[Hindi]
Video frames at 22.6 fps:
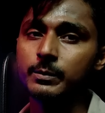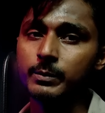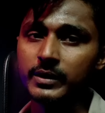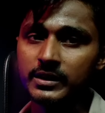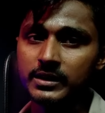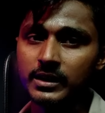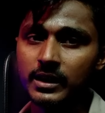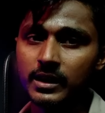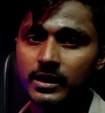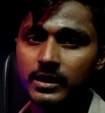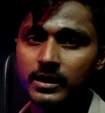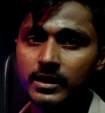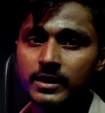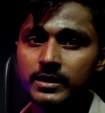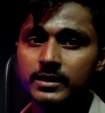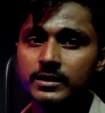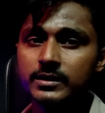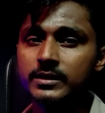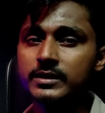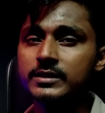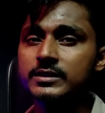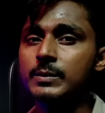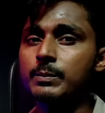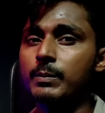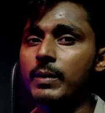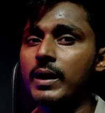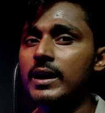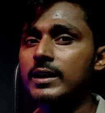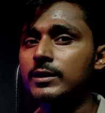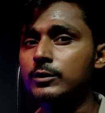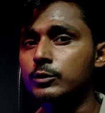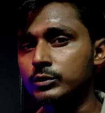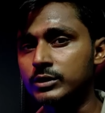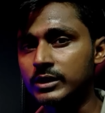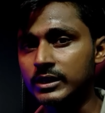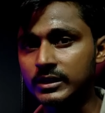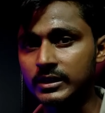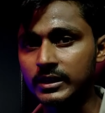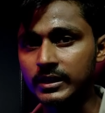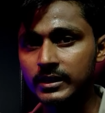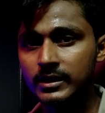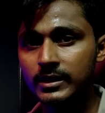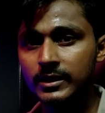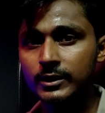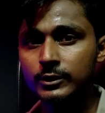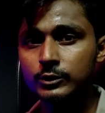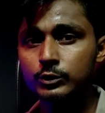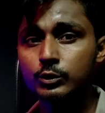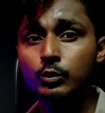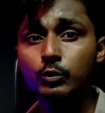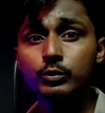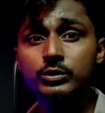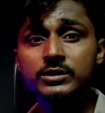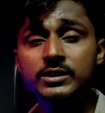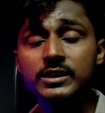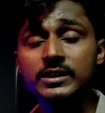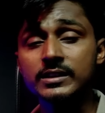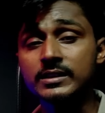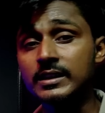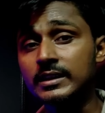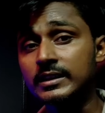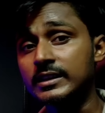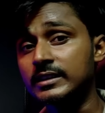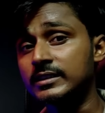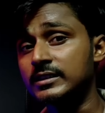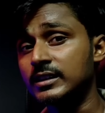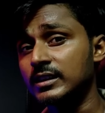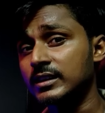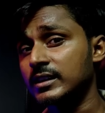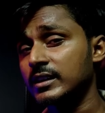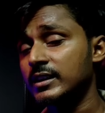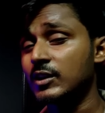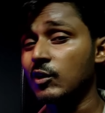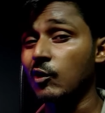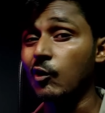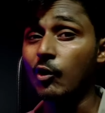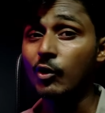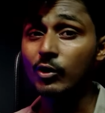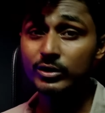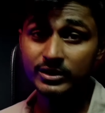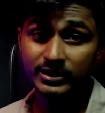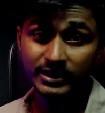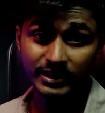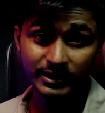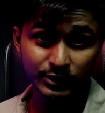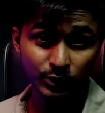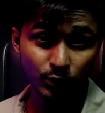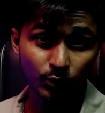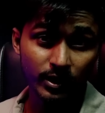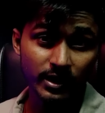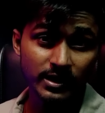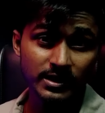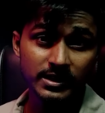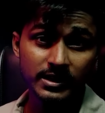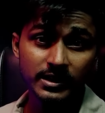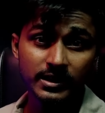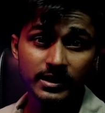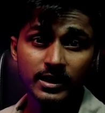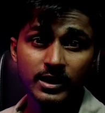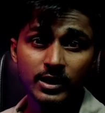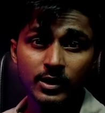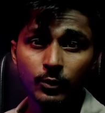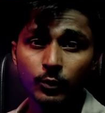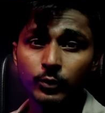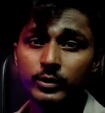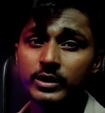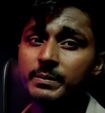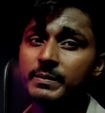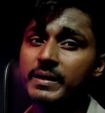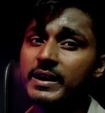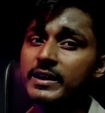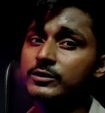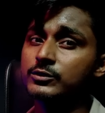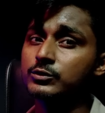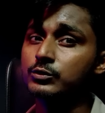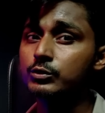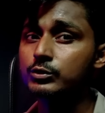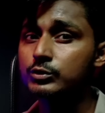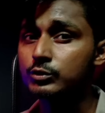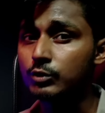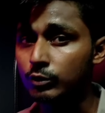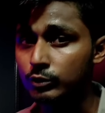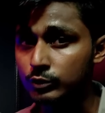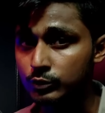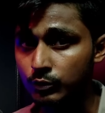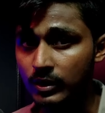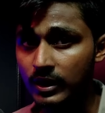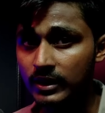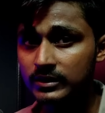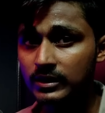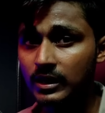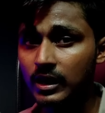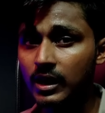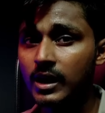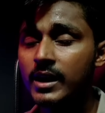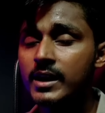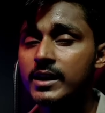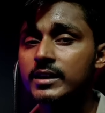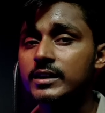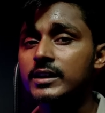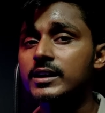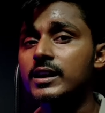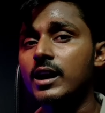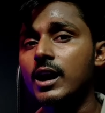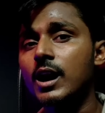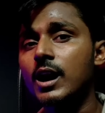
के पिता ऋषिपाल को दी थी तो उसके दिल की धड़कनें और तेज हो गई थी उन्हें महसूस हो चुका था कि